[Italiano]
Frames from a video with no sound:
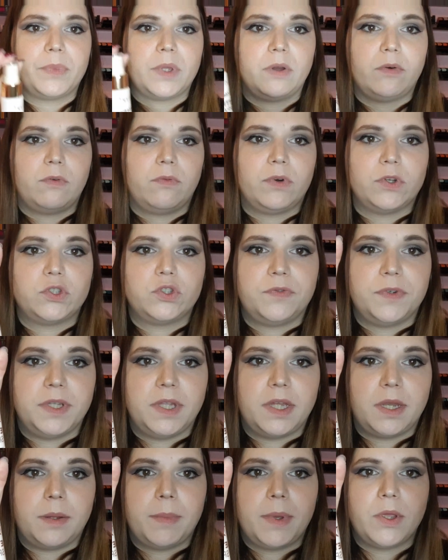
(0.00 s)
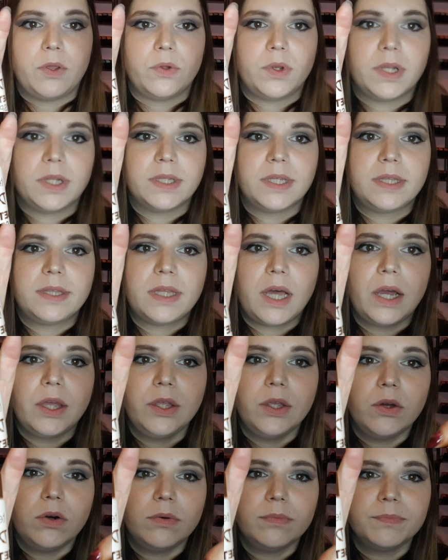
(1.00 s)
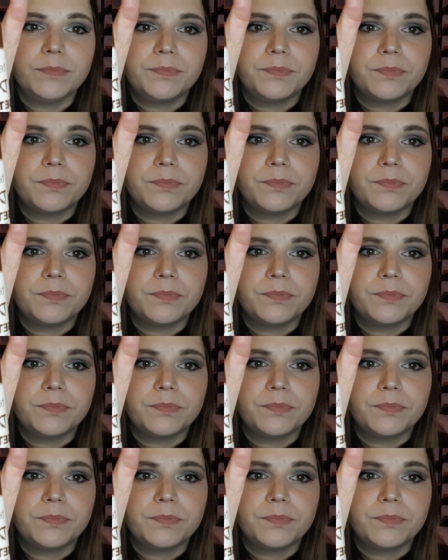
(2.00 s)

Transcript: Lo faccio vedere meglio nel dettaglio.